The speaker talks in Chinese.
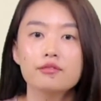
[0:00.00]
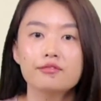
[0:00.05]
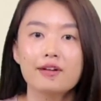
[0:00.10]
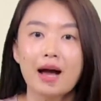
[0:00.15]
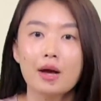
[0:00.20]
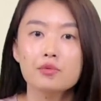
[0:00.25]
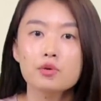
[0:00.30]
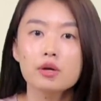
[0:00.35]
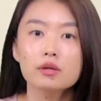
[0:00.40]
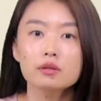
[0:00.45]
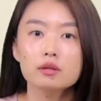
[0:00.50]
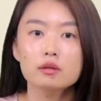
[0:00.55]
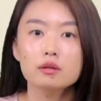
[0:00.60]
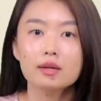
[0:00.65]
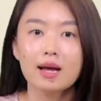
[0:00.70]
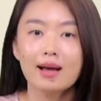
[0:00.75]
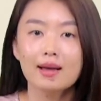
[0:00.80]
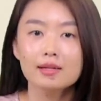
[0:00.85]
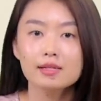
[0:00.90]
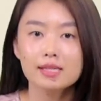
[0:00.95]
法院的
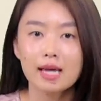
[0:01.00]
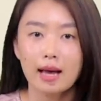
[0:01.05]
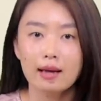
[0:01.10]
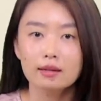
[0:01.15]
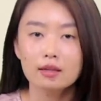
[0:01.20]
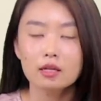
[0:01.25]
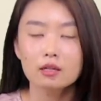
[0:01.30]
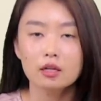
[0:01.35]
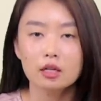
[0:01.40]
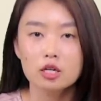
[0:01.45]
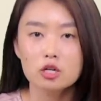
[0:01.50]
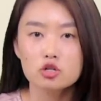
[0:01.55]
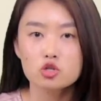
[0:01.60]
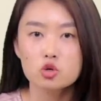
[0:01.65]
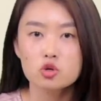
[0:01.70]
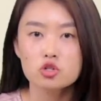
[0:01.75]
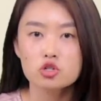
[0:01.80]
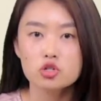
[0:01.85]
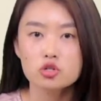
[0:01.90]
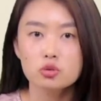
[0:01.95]
该裁定可以
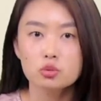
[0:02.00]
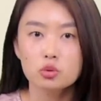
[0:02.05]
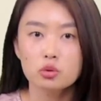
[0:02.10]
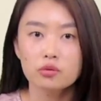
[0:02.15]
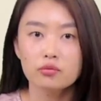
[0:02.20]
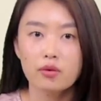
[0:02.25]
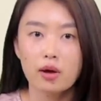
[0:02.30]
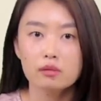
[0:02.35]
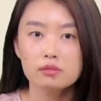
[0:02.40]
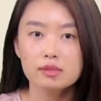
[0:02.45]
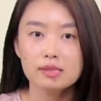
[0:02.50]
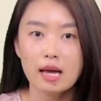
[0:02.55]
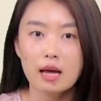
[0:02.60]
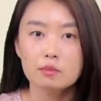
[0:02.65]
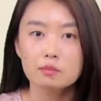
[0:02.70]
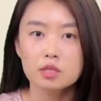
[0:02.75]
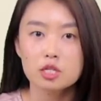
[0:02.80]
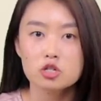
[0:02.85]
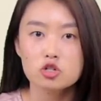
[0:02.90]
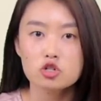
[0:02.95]
说是女方在
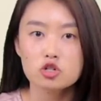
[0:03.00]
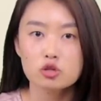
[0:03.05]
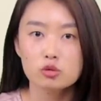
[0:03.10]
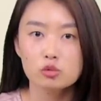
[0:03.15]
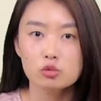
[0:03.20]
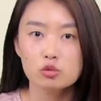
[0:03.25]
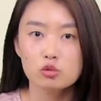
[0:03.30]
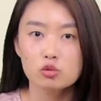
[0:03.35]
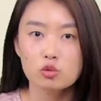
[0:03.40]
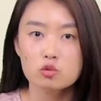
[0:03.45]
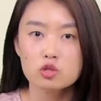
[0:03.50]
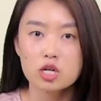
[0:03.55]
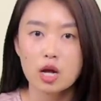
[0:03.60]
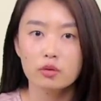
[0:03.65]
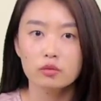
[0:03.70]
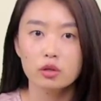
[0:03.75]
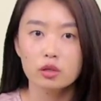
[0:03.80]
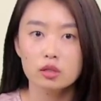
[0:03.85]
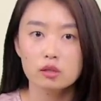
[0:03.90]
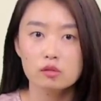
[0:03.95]
民事诉讼
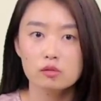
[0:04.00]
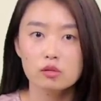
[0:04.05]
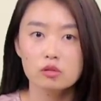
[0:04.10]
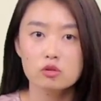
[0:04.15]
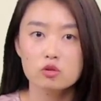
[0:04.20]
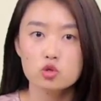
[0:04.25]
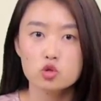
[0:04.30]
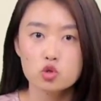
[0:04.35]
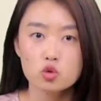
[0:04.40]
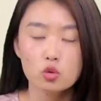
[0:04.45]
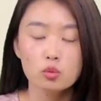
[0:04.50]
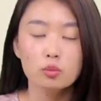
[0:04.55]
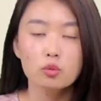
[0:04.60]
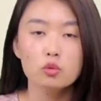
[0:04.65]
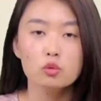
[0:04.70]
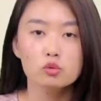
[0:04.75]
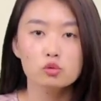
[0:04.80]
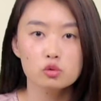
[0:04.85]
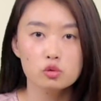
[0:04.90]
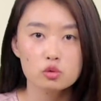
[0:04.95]
上的一次初
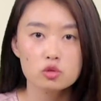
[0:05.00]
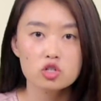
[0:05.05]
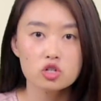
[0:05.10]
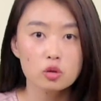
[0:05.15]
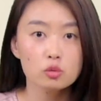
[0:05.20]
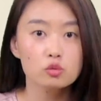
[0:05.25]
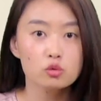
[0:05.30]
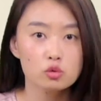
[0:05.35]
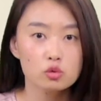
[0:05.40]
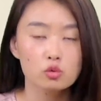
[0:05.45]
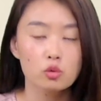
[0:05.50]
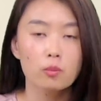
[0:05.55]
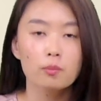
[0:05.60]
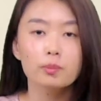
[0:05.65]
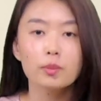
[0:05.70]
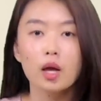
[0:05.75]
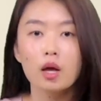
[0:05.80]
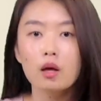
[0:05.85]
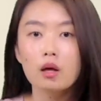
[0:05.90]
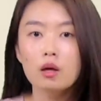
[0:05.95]
步胜诉。
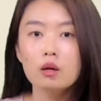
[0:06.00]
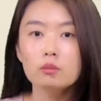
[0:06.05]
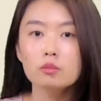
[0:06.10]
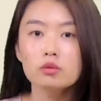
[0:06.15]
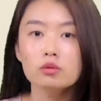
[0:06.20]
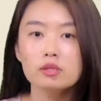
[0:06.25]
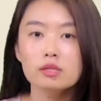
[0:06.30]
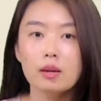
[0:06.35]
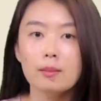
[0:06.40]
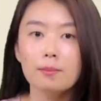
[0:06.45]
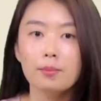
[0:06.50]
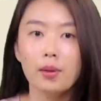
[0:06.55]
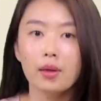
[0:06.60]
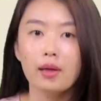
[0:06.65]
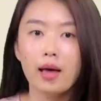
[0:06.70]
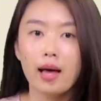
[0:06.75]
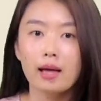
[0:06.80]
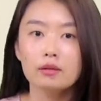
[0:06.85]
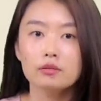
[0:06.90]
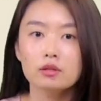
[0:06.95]
目前，本
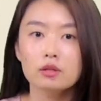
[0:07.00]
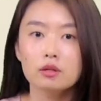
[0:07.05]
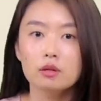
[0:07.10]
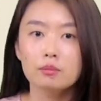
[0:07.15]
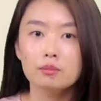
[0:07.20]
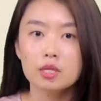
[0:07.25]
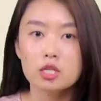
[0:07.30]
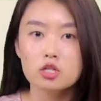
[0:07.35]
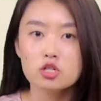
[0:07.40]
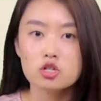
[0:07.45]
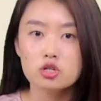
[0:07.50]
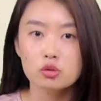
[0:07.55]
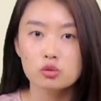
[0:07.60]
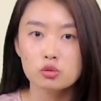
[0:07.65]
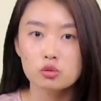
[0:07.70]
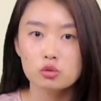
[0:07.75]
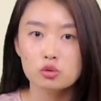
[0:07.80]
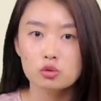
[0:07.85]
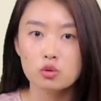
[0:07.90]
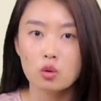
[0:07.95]
案的民事
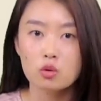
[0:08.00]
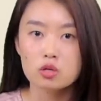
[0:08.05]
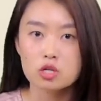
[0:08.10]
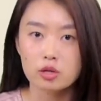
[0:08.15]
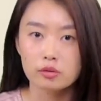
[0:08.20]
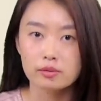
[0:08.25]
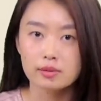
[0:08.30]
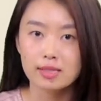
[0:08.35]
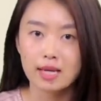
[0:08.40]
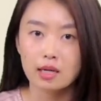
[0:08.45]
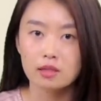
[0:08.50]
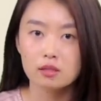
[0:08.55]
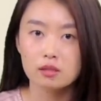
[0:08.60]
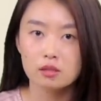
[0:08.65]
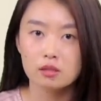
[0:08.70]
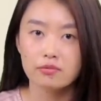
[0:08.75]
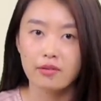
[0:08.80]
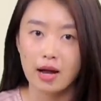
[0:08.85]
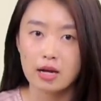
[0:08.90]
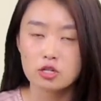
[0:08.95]
诉讼仍在
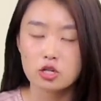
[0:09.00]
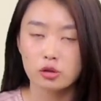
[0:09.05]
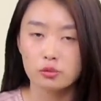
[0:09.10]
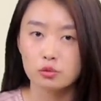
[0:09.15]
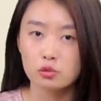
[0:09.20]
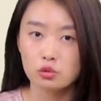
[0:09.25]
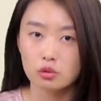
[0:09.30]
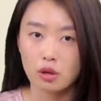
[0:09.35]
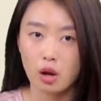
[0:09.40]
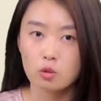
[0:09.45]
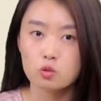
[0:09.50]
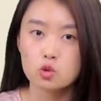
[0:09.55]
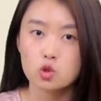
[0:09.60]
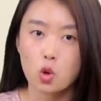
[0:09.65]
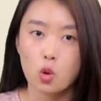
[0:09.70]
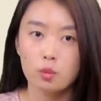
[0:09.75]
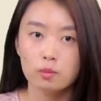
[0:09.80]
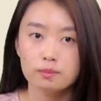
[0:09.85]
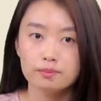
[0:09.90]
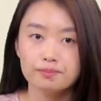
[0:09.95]
司法程序当
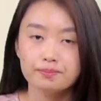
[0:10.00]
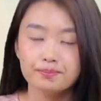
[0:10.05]
中。